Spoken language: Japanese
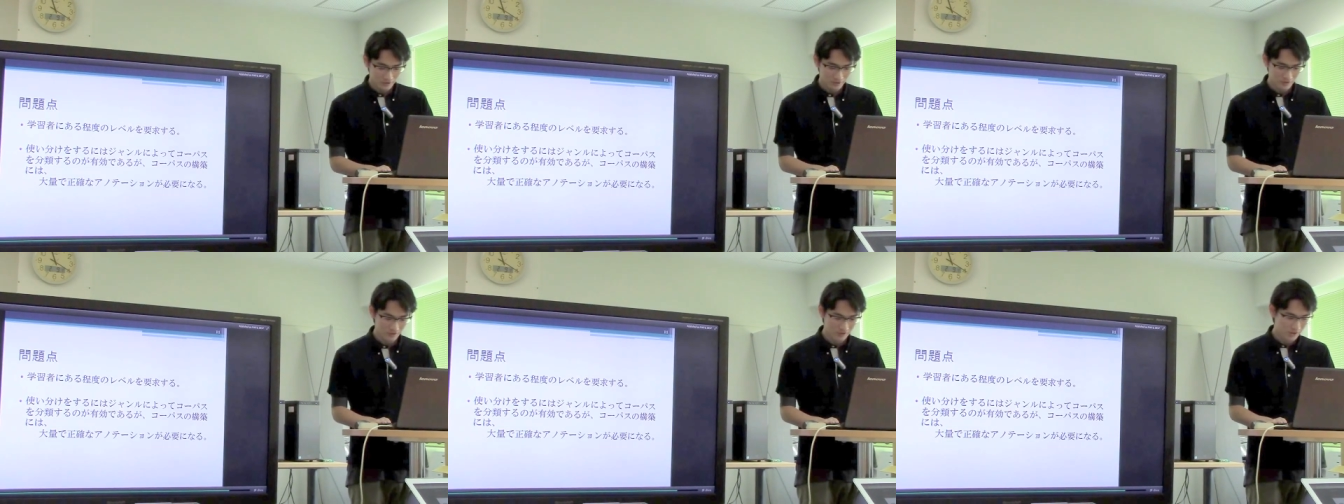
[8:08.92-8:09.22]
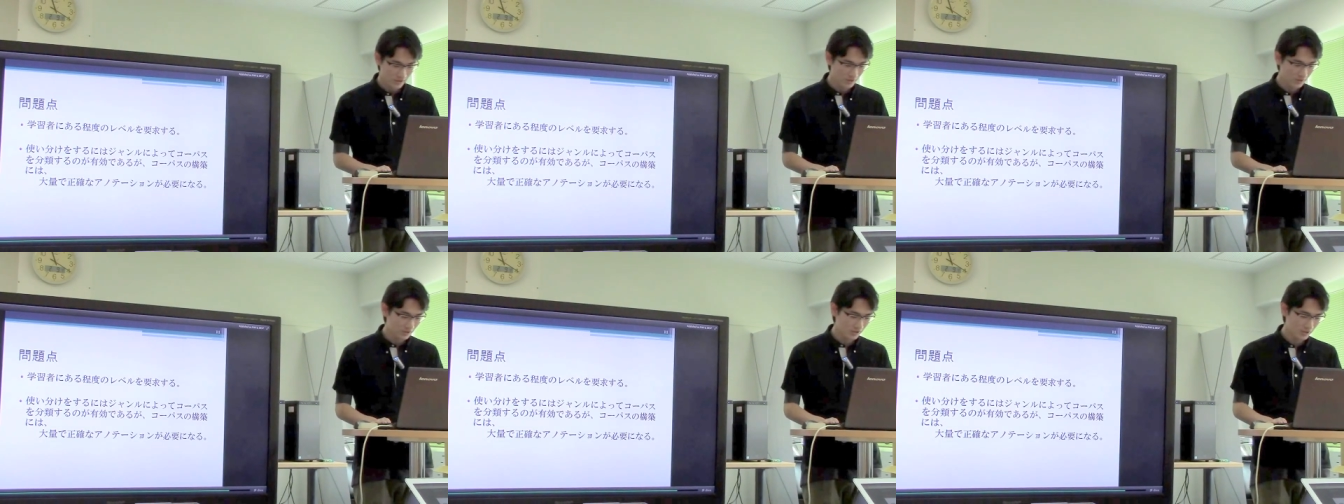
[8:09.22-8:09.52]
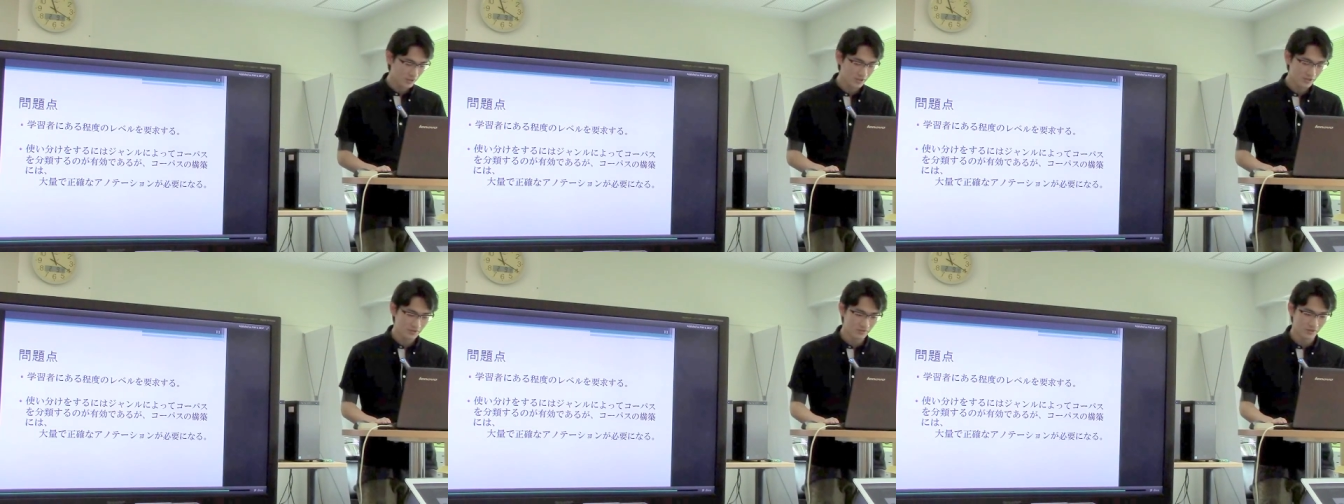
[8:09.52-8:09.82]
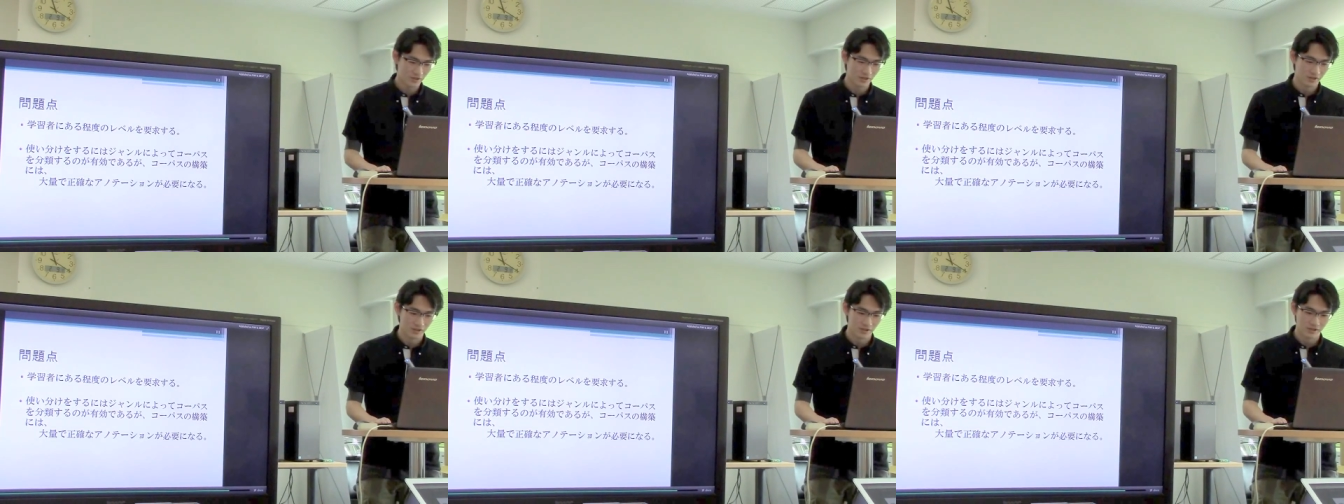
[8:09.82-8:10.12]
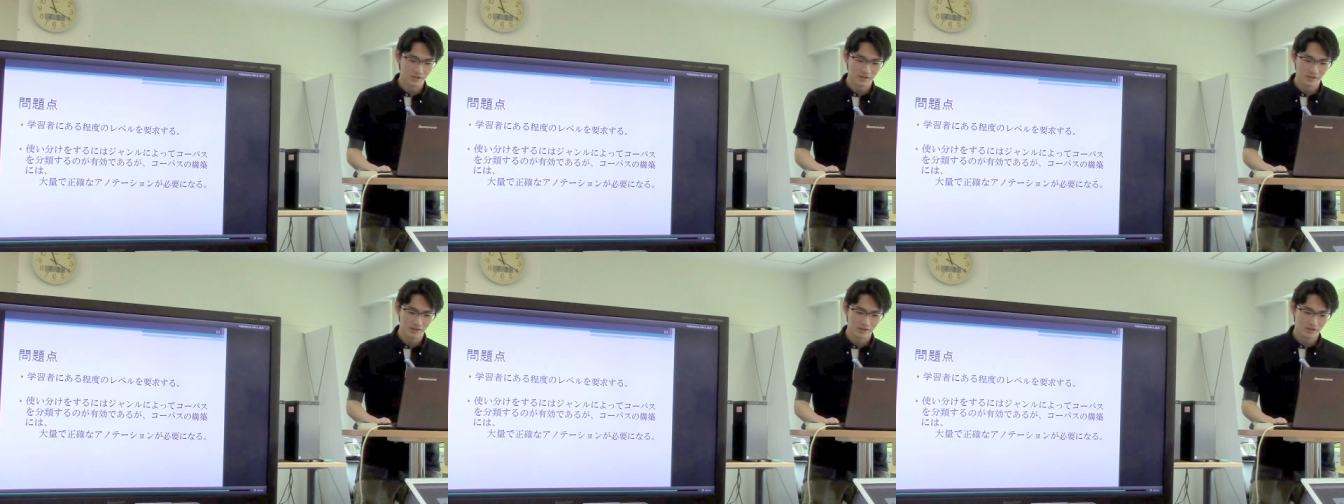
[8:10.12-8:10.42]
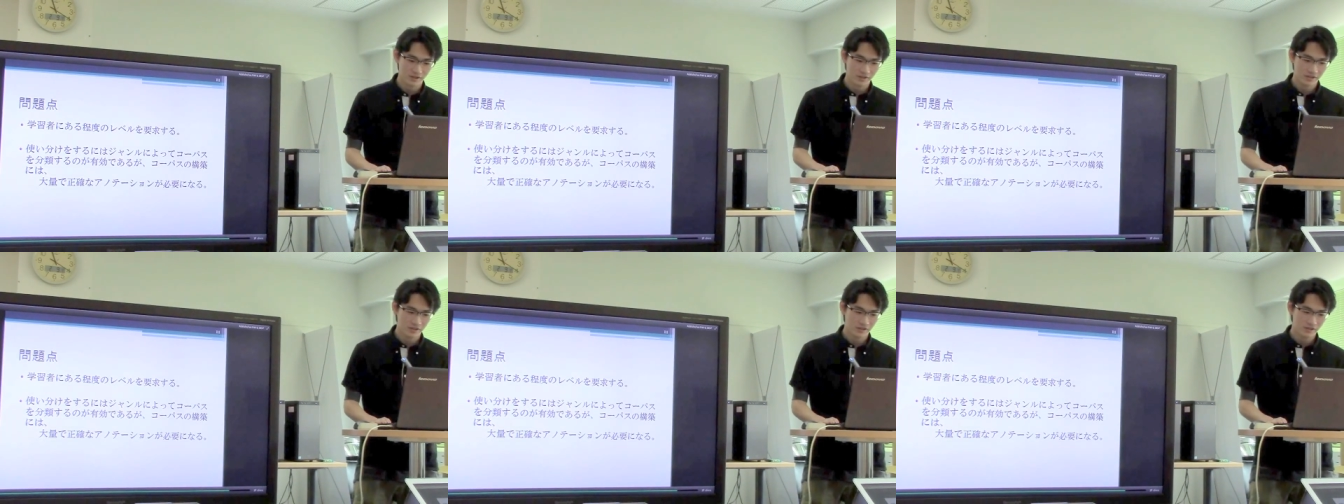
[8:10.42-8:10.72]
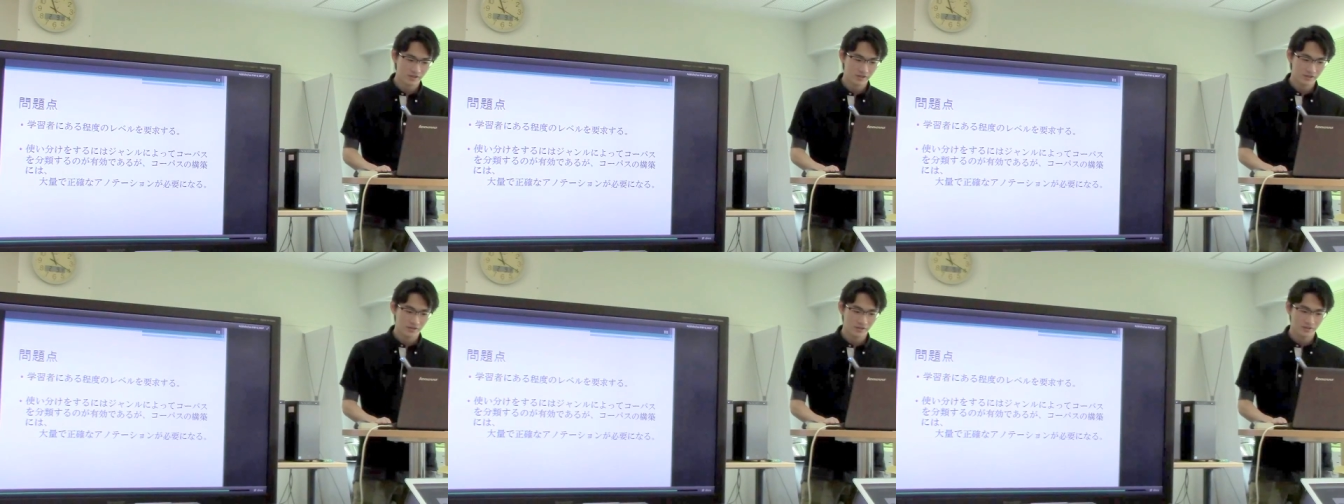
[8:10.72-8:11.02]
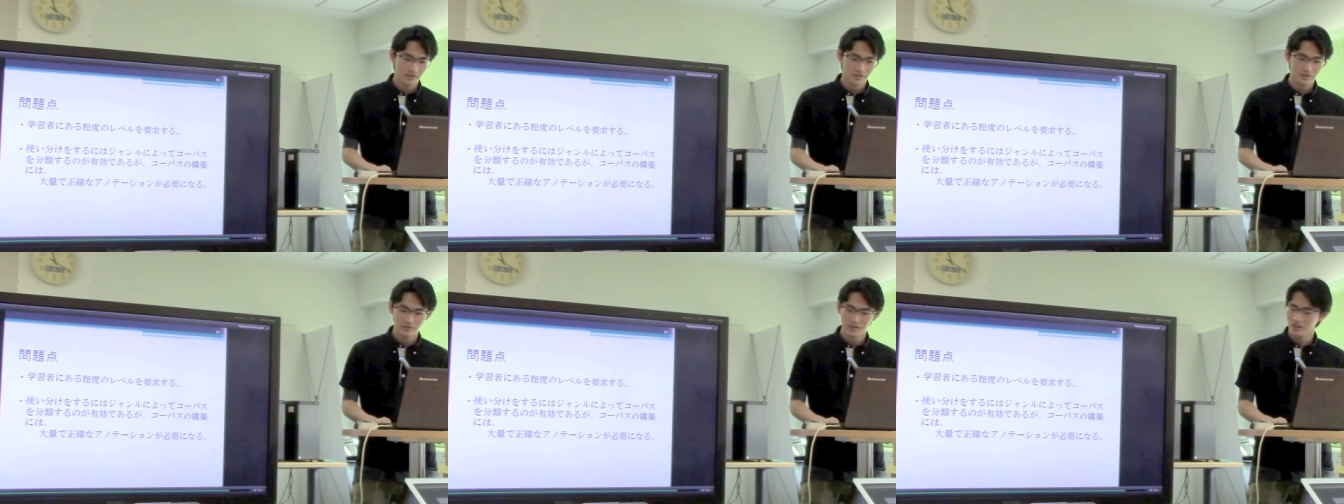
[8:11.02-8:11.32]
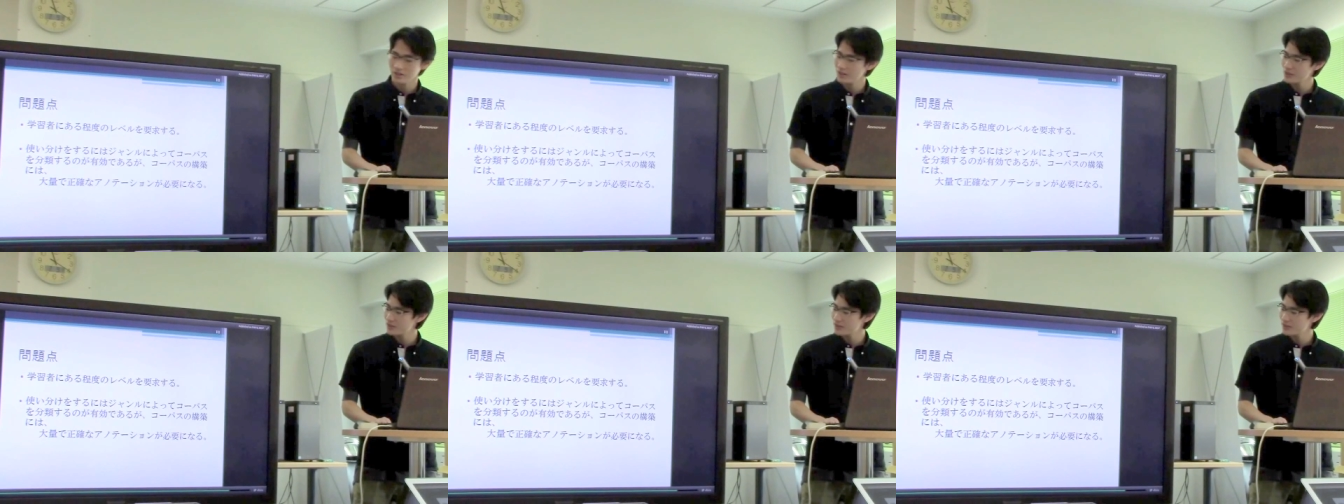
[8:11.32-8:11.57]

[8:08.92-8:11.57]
いう感じでまあ正